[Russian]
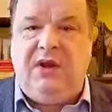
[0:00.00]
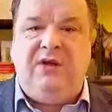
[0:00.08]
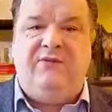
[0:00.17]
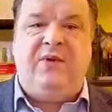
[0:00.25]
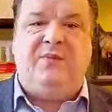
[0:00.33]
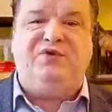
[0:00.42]

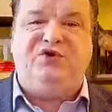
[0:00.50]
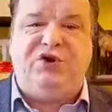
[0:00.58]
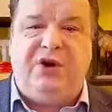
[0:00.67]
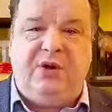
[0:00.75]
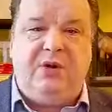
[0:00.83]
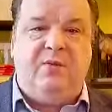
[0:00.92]
и
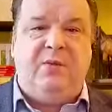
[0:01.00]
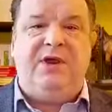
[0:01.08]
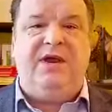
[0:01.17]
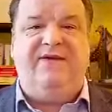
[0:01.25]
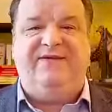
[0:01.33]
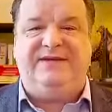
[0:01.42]
вообще
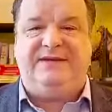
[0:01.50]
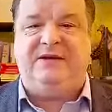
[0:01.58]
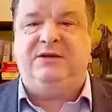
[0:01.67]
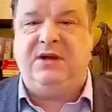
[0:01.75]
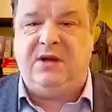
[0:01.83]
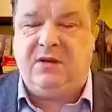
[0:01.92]
мне
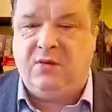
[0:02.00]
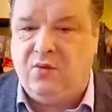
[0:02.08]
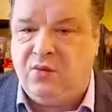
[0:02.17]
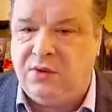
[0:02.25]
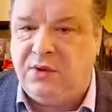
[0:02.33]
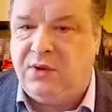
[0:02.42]
всегда
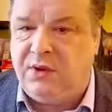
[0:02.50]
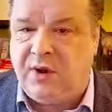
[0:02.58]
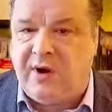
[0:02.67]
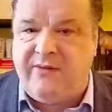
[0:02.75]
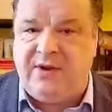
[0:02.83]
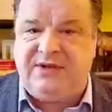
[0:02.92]
он
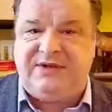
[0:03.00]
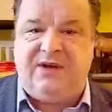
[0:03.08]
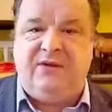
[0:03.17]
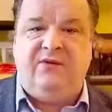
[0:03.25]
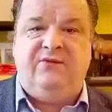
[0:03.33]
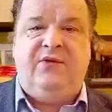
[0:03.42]

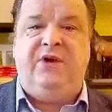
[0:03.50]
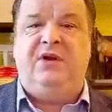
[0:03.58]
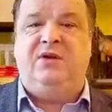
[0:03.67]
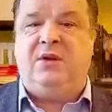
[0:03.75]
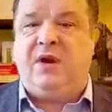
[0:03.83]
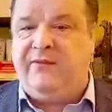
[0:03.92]
нравился.
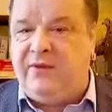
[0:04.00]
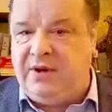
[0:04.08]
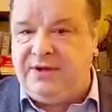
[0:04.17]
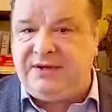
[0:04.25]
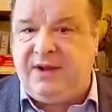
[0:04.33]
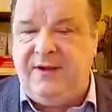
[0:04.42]
Вы
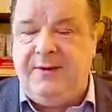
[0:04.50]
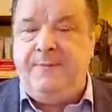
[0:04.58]
нравились.